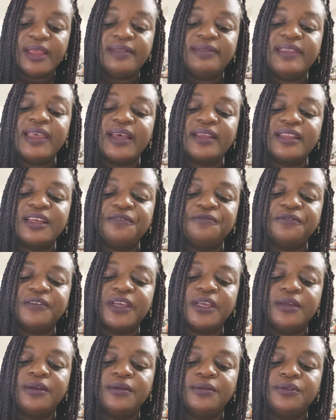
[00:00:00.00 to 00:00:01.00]
Terre
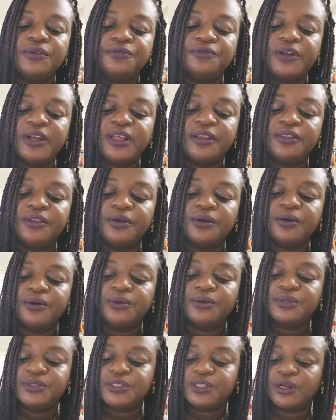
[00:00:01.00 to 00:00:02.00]
d'Afrique, te voilà dans
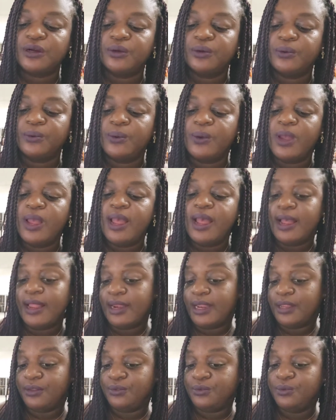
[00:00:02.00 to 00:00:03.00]
le sanglot,
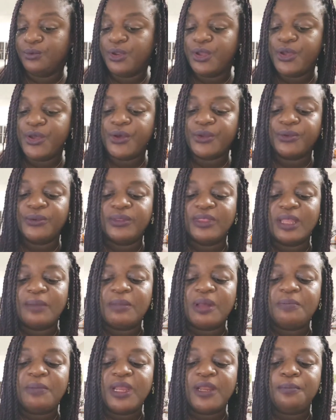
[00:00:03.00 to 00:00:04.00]
la douleur de ta
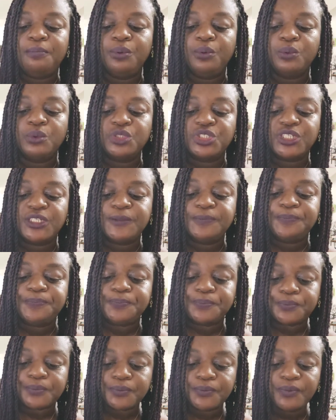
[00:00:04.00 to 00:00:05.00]
mamelle plongée
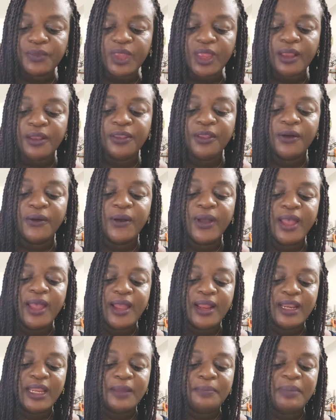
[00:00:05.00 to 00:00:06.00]
dans
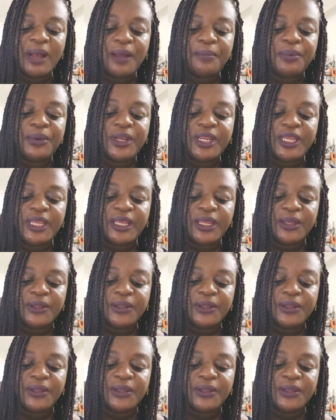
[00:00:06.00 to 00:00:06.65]
les barbelés